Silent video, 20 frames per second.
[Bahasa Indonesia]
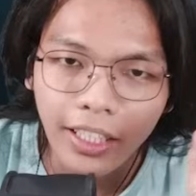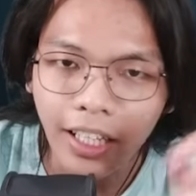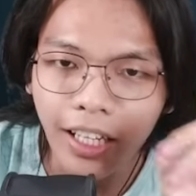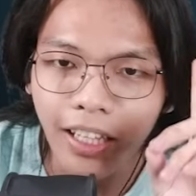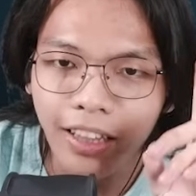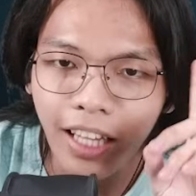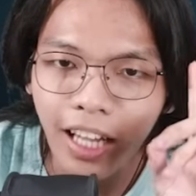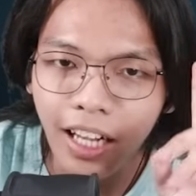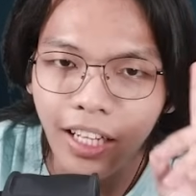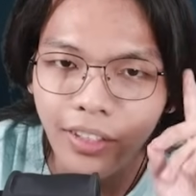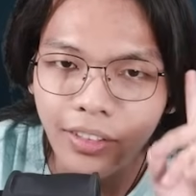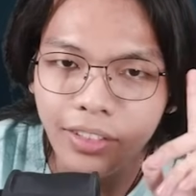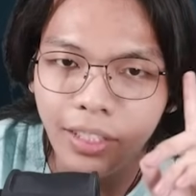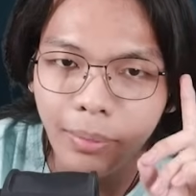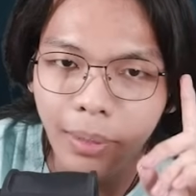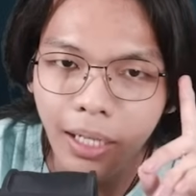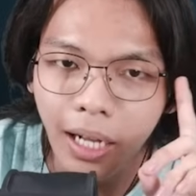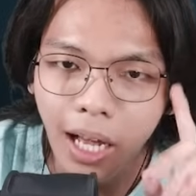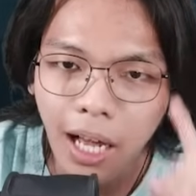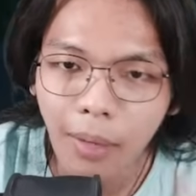tidak takut
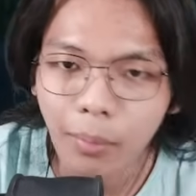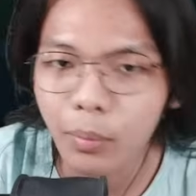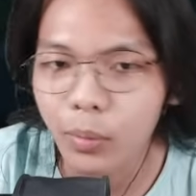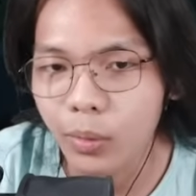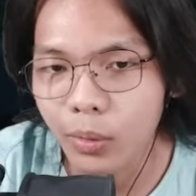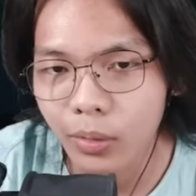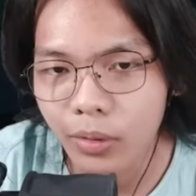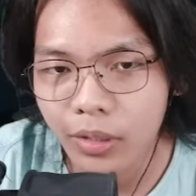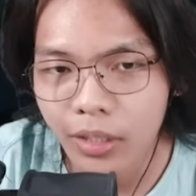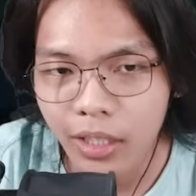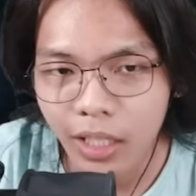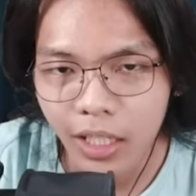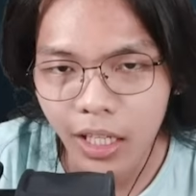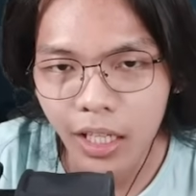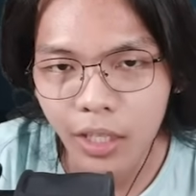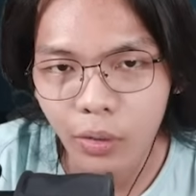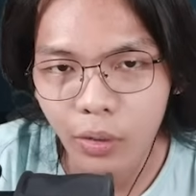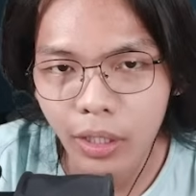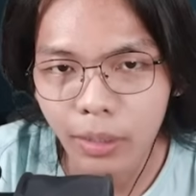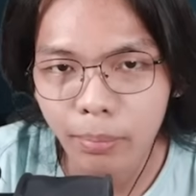sama kamu. Karena
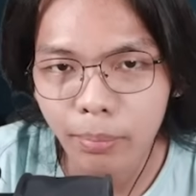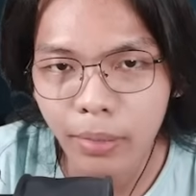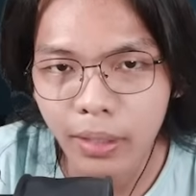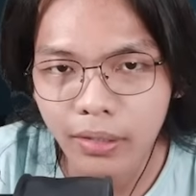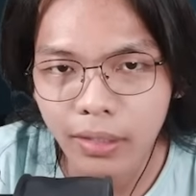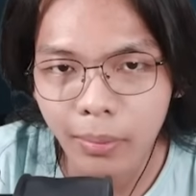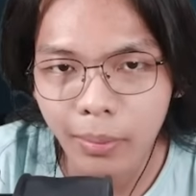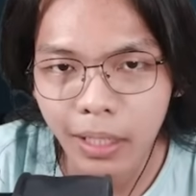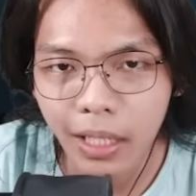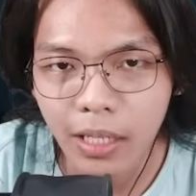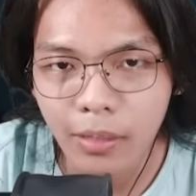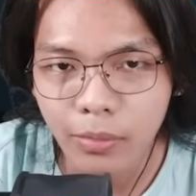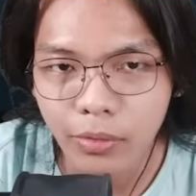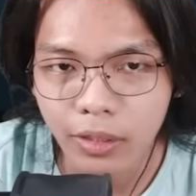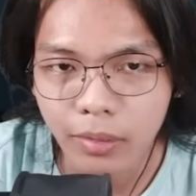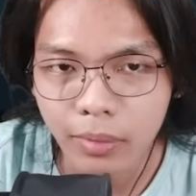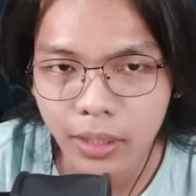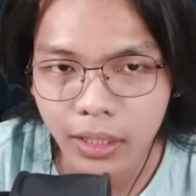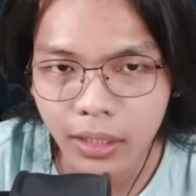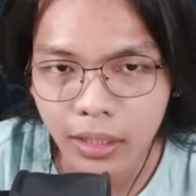aku kebal sama kamu
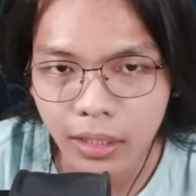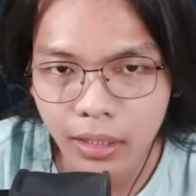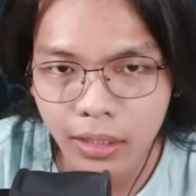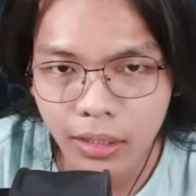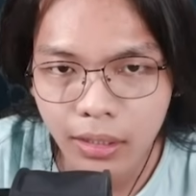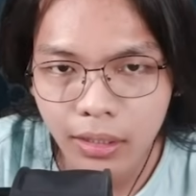sebenarnya.